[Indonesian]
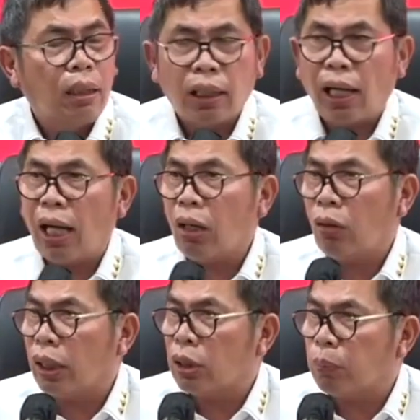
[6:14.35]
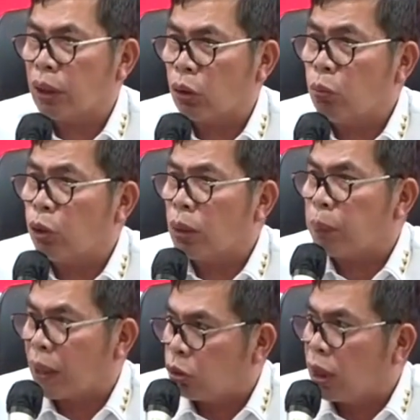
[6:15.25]
kalau dia seperti itu mungkin
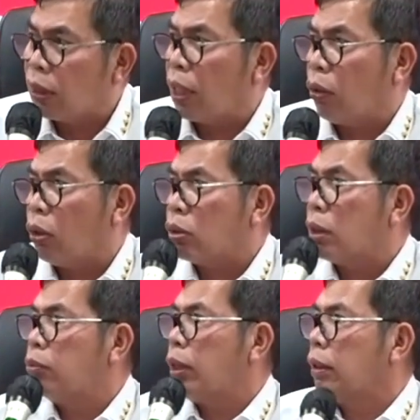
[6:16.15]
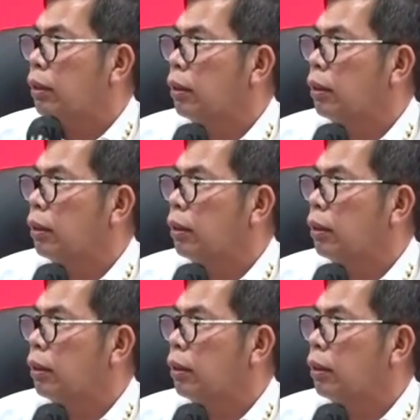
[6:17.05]
peraturnya dengan lolos saya buat